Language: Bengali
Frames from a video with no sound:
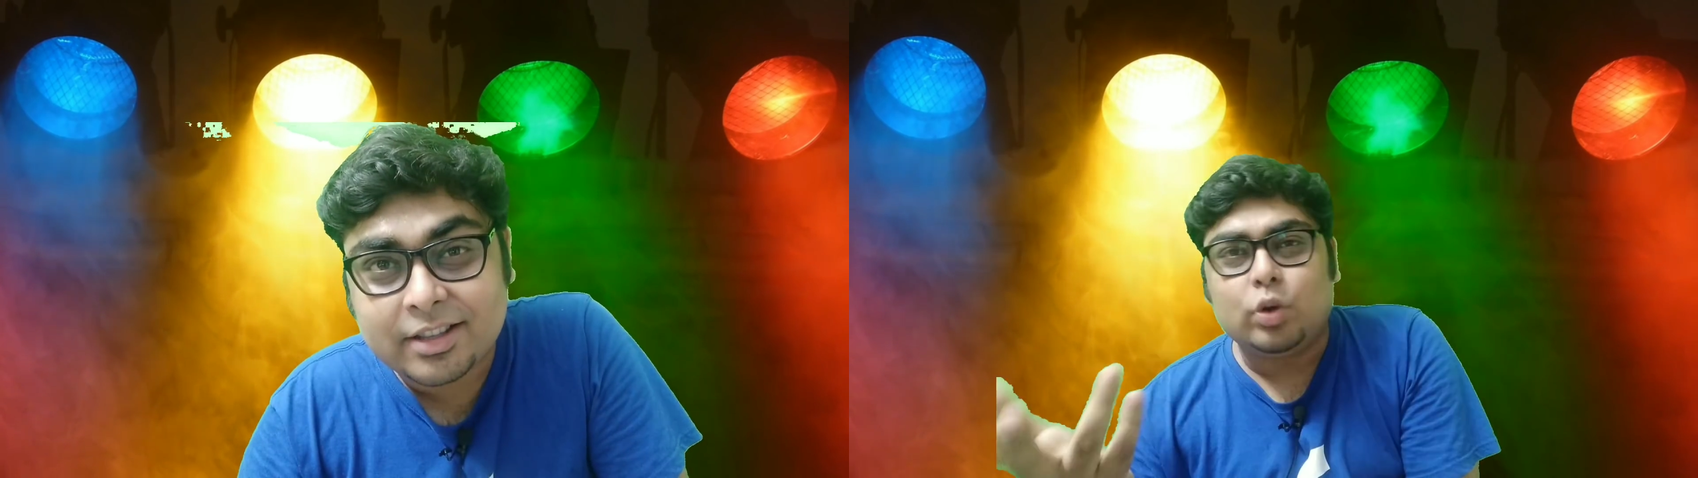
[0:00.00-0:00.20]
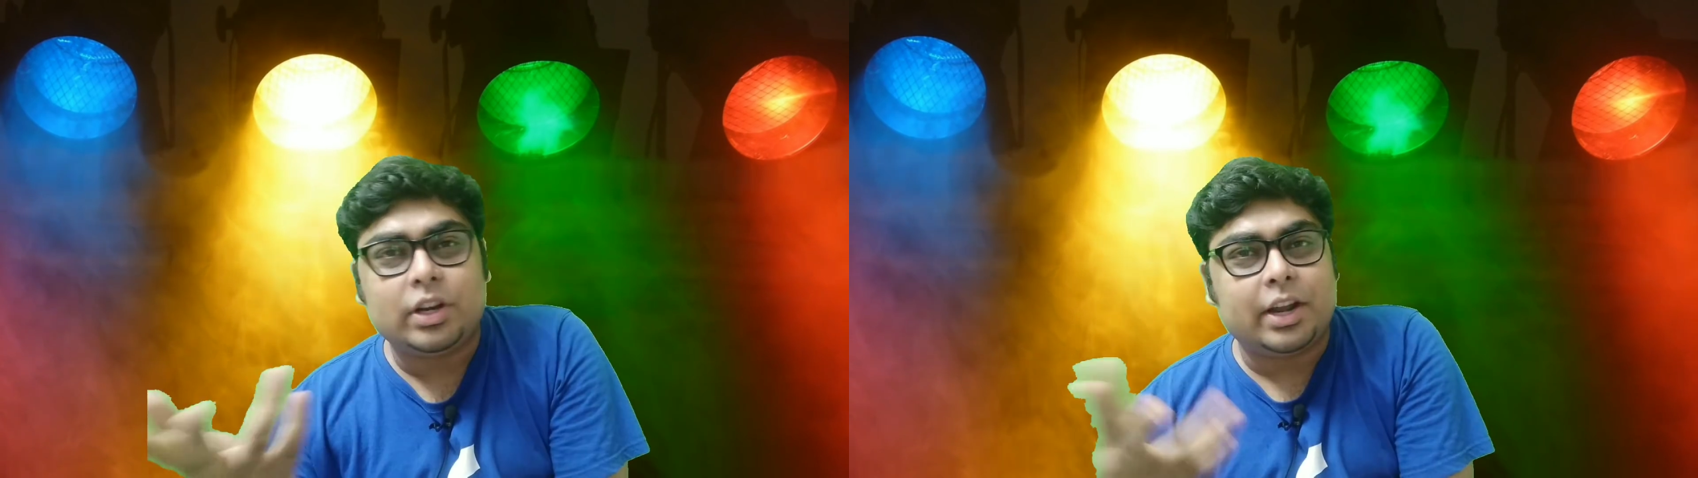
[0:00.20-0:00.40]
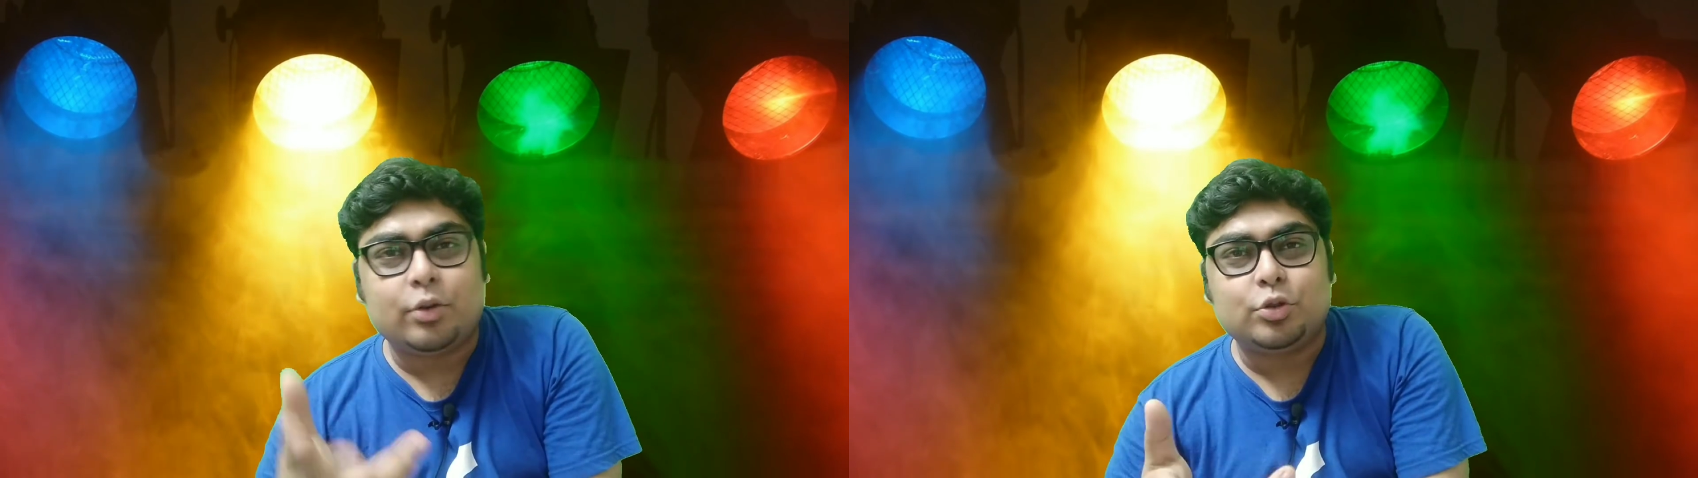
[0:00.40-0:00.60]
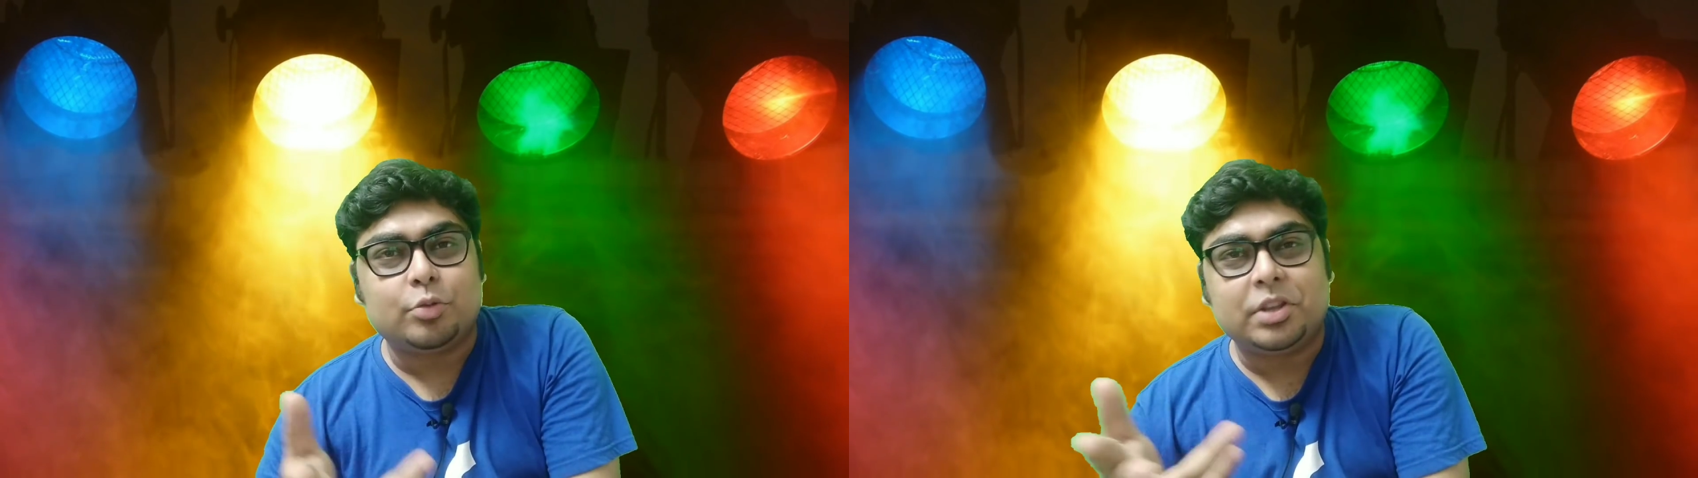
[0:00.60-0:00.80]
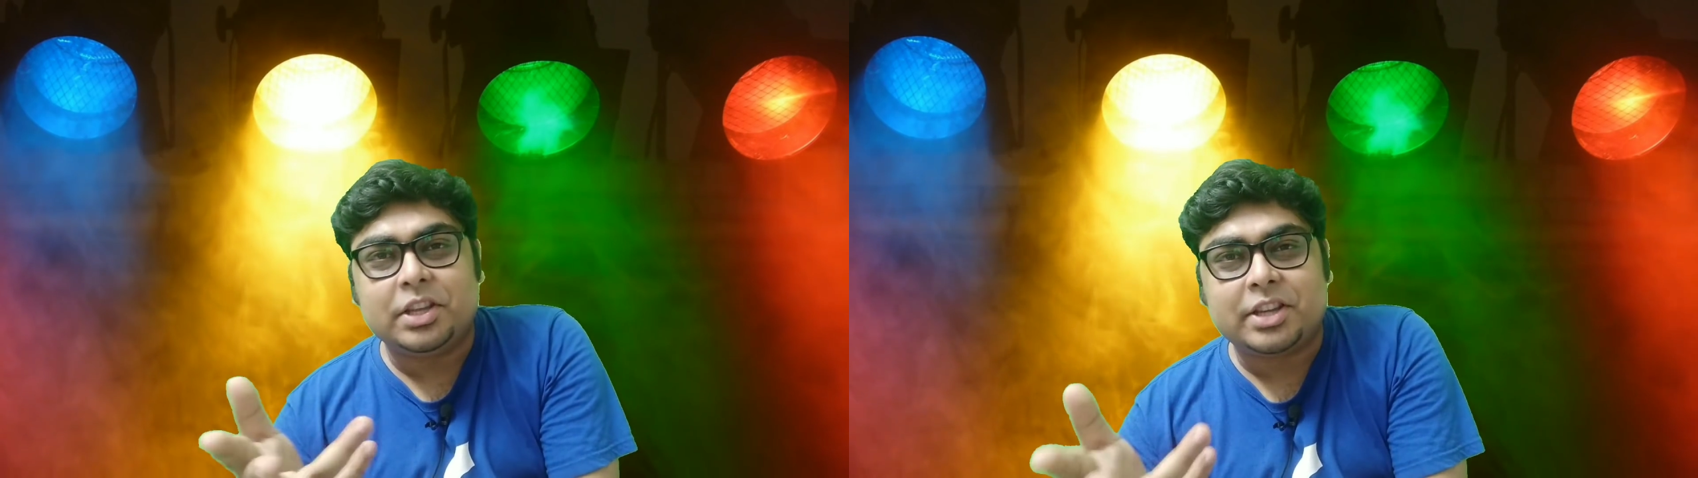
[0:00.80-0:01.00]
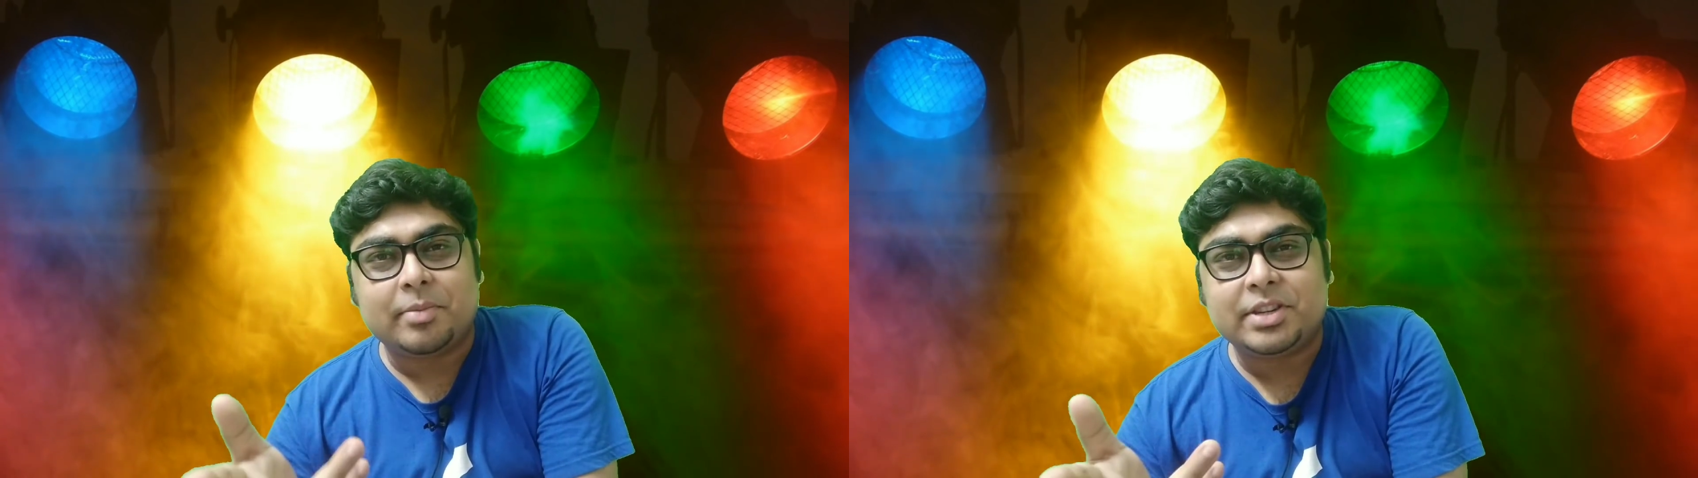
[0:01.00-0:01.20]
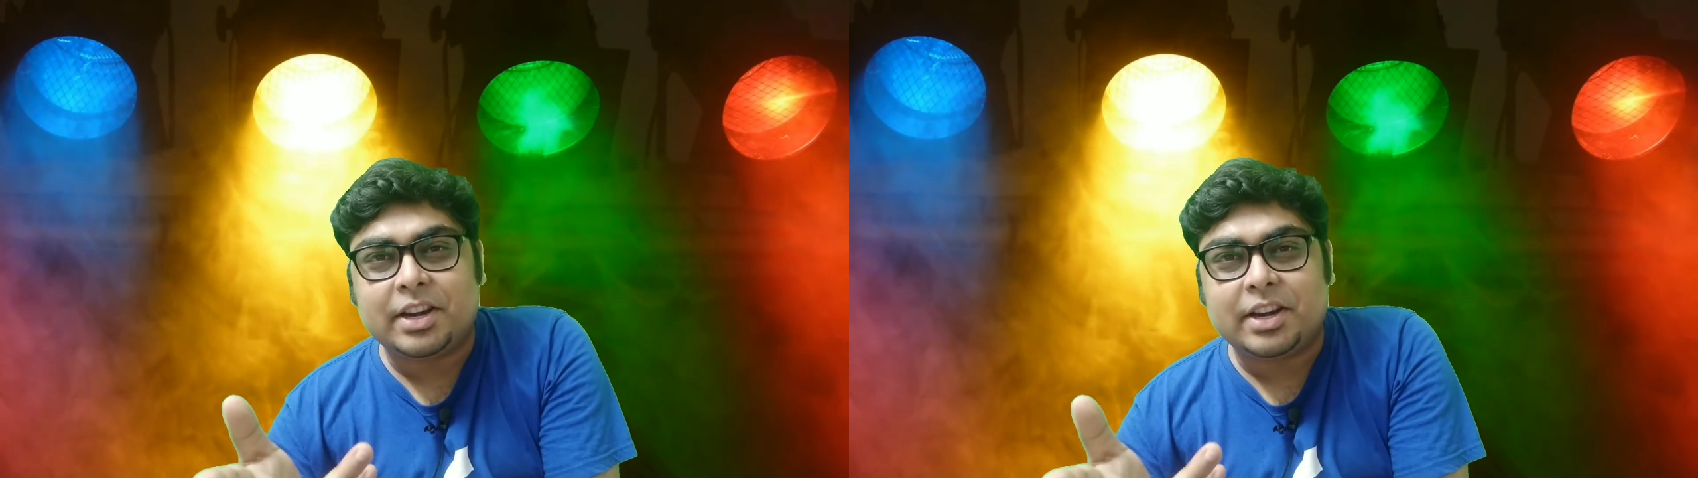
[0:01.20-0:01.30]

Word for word: দু হাজার একুশ অব্দি জেমি